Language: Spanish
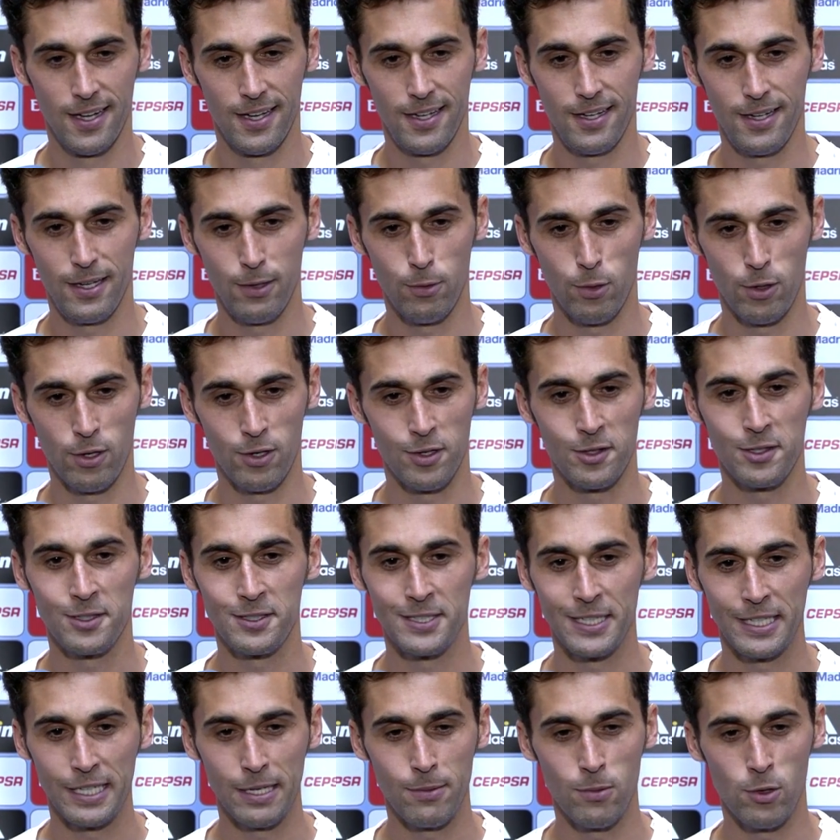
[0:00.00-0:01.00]
Y bueno,
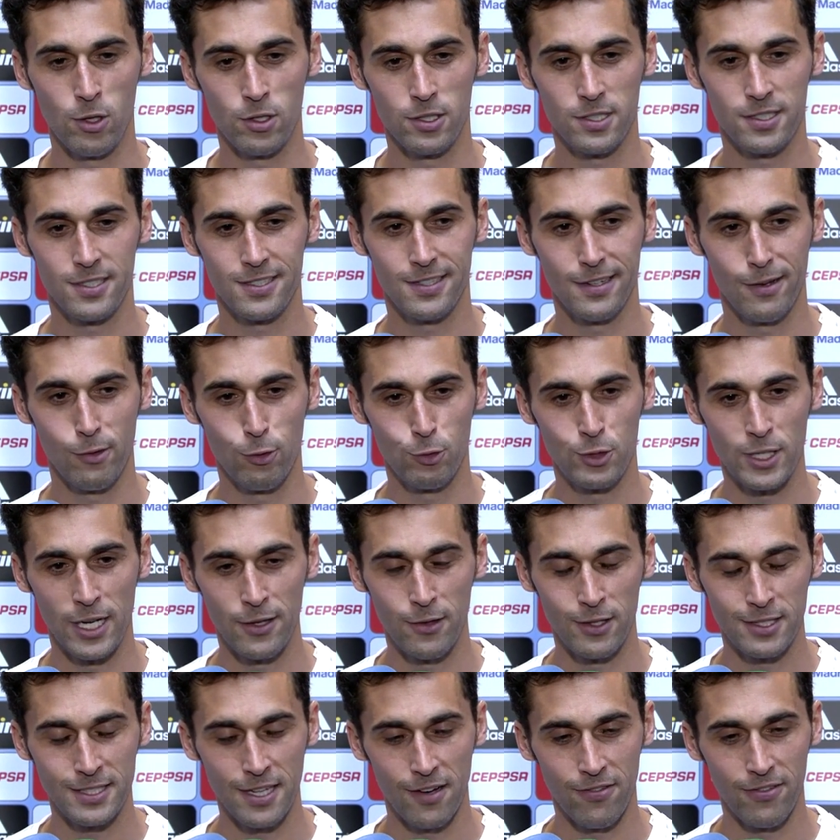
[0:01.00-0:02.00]
seguimos
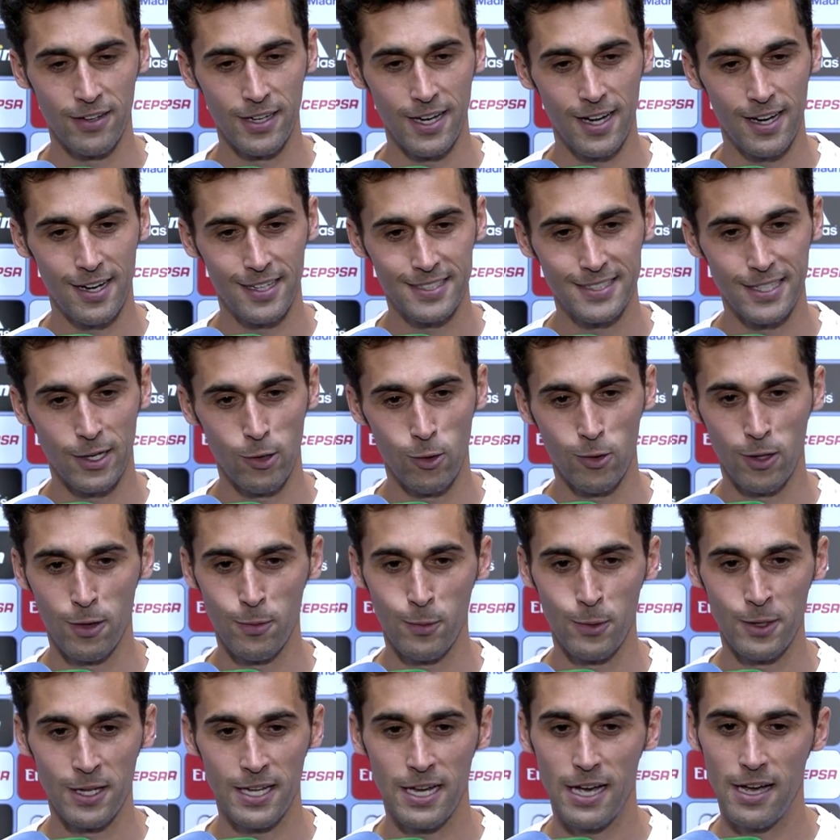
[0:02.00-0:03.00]
luchando hasta el final, hasta el
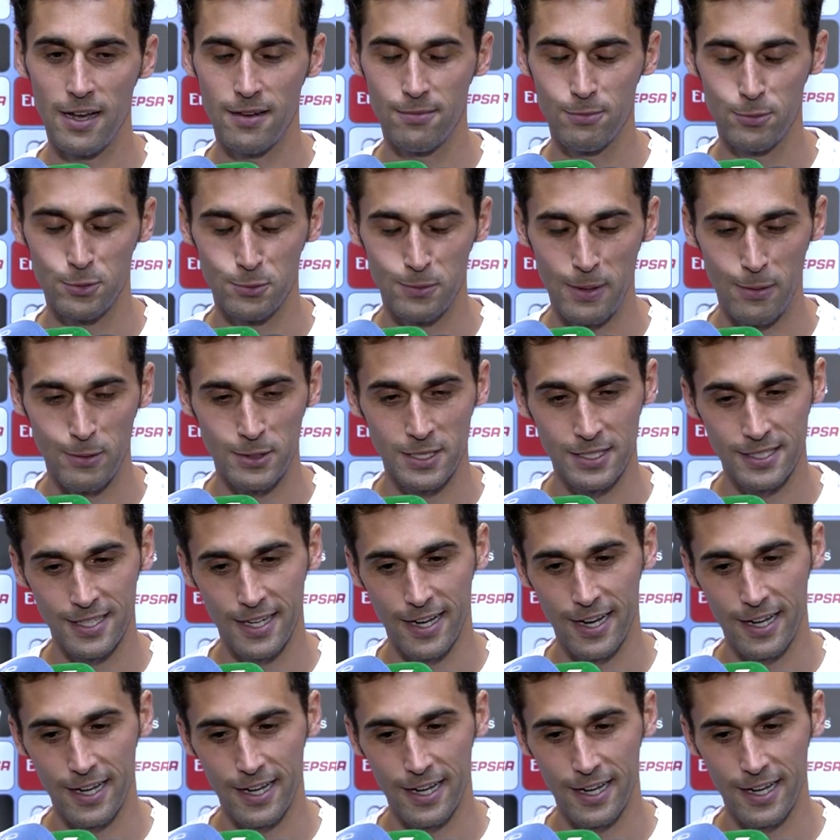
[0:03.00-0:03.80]
último día, vamos a estar